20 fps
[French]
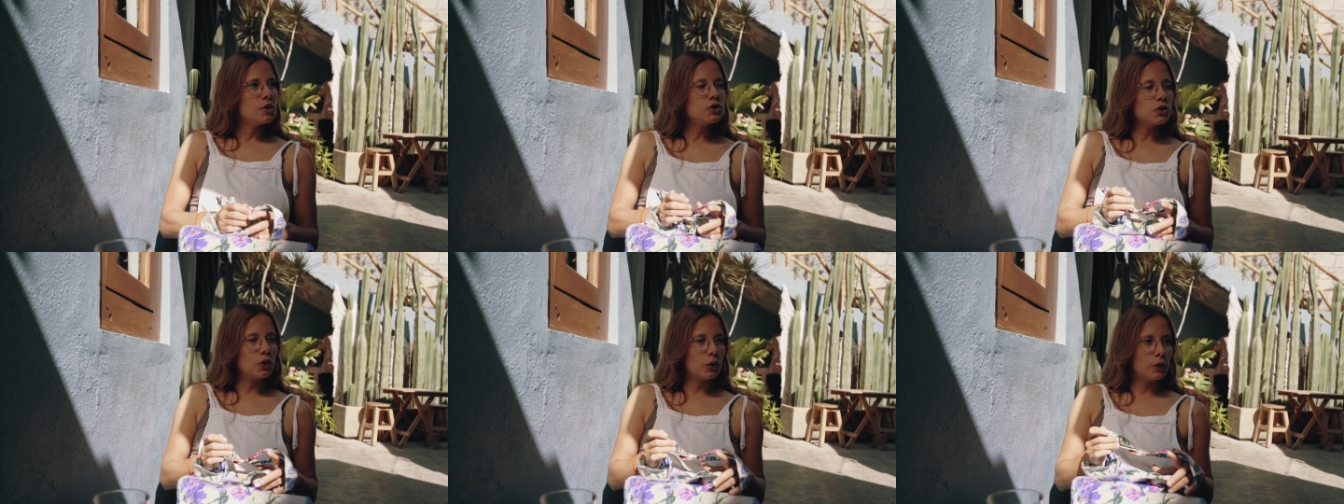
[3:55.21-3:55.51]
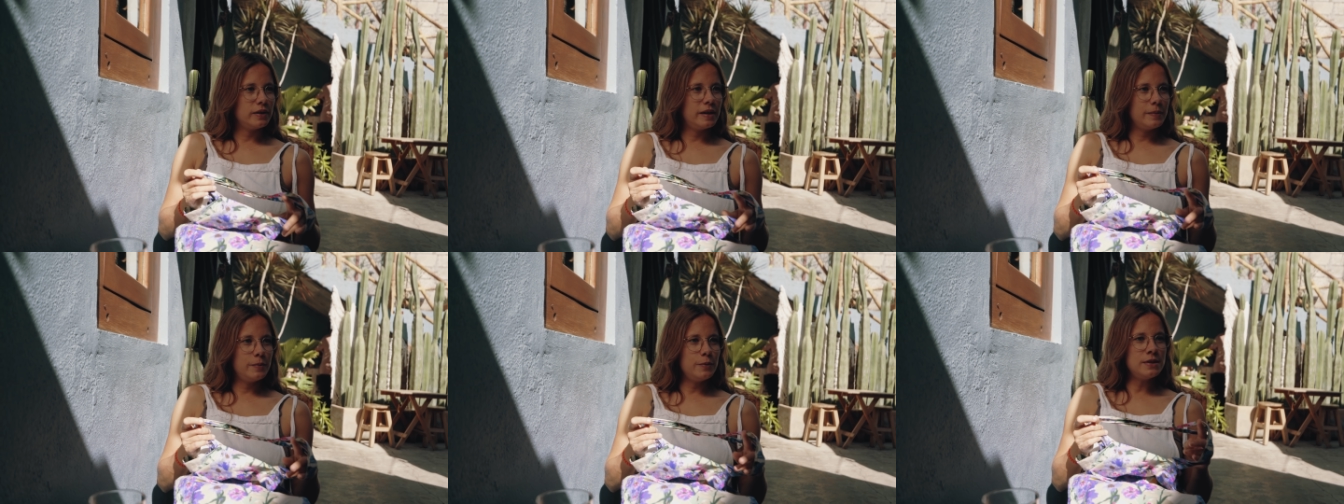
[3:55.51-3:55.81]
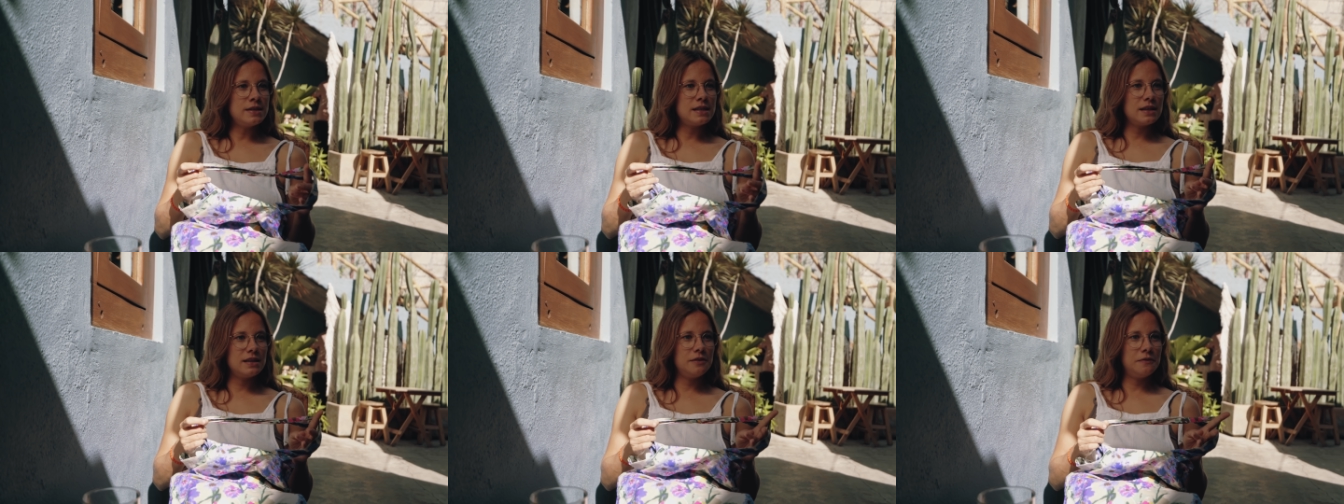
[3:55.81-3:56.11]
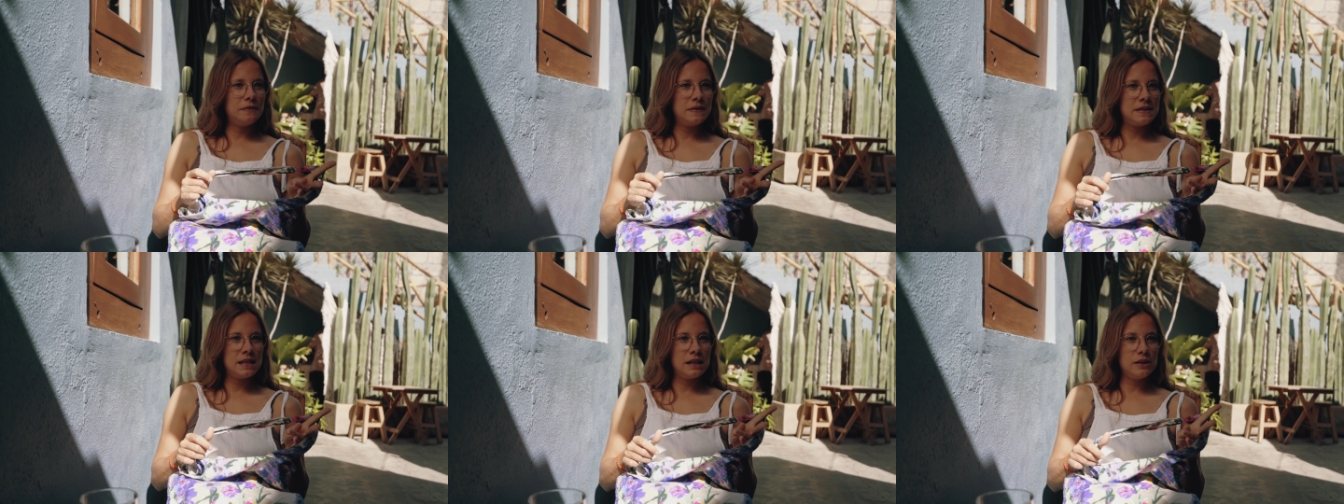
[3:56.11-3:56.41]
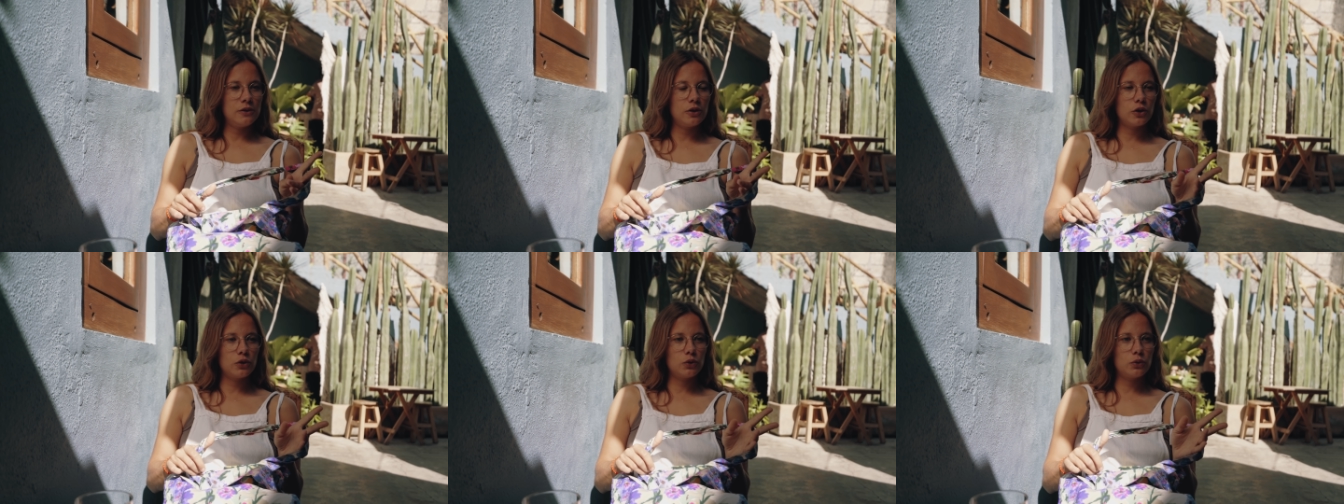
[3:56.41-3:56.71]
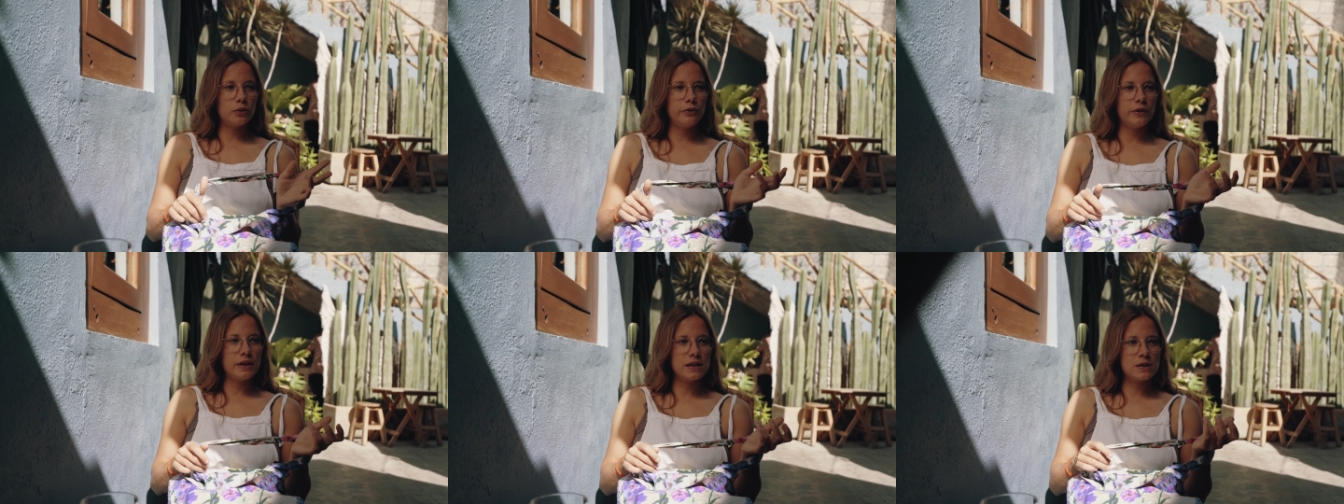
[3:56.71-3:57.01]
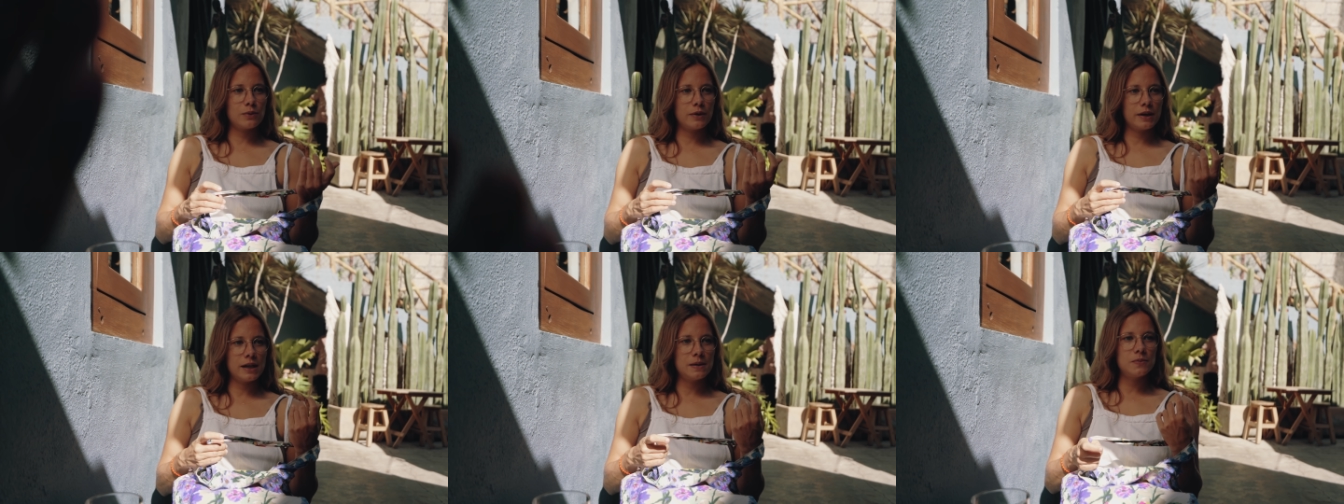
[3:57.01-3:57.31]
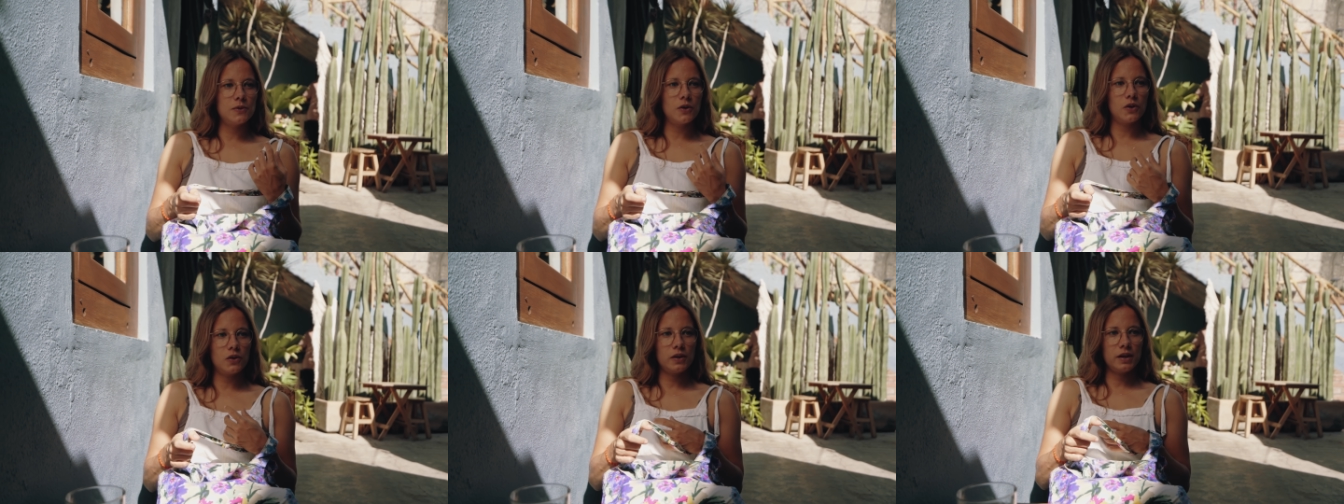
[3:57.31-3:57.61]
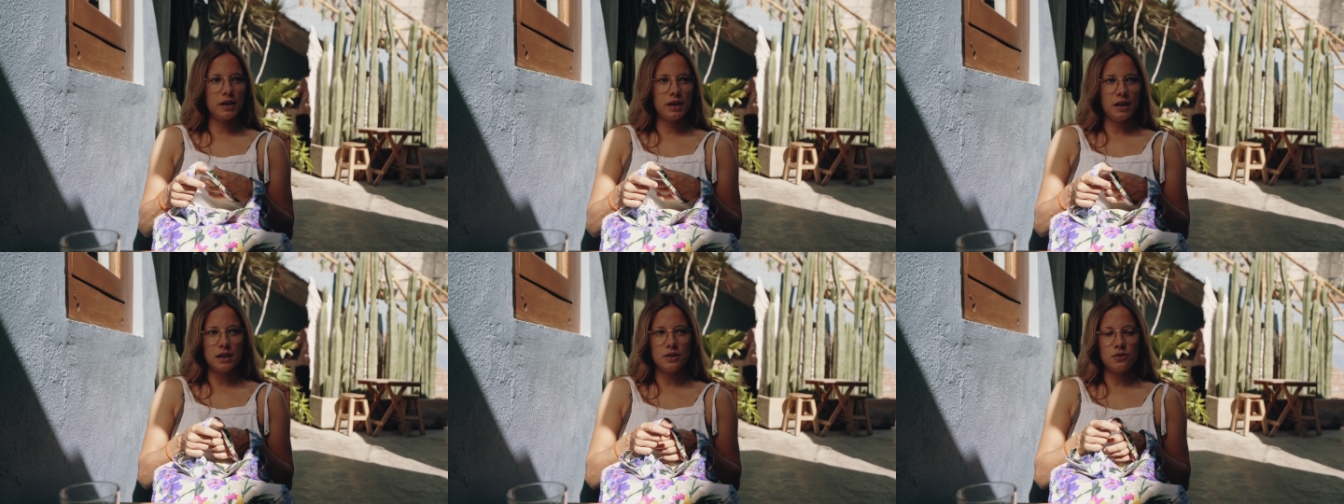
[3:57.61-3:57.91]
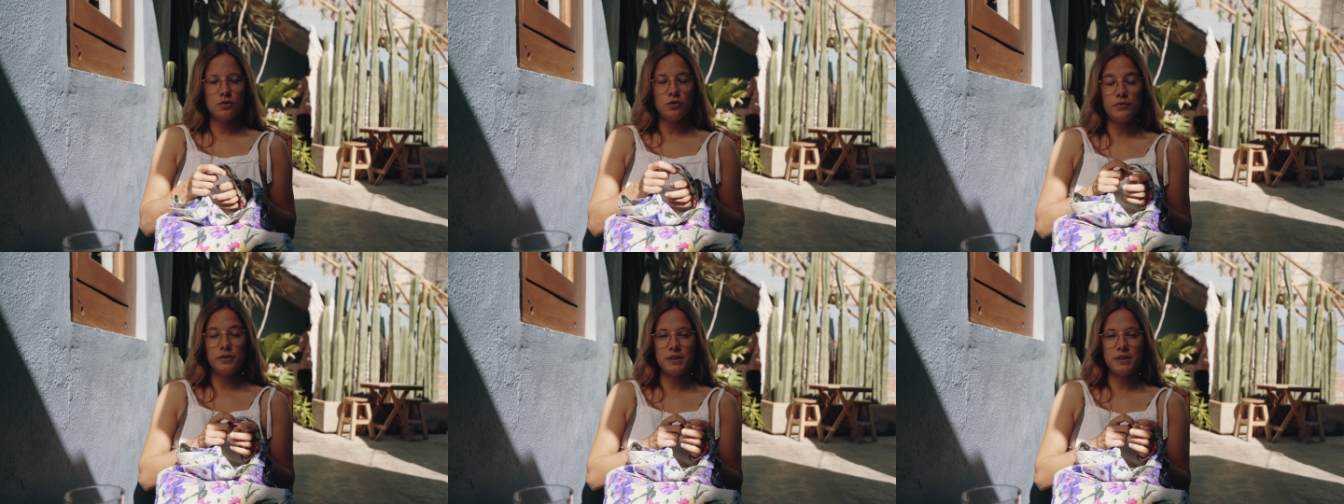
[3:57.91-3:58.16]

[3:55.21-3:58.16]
Genre au début c'était difficile de retrouver son rip dans Henri et tout,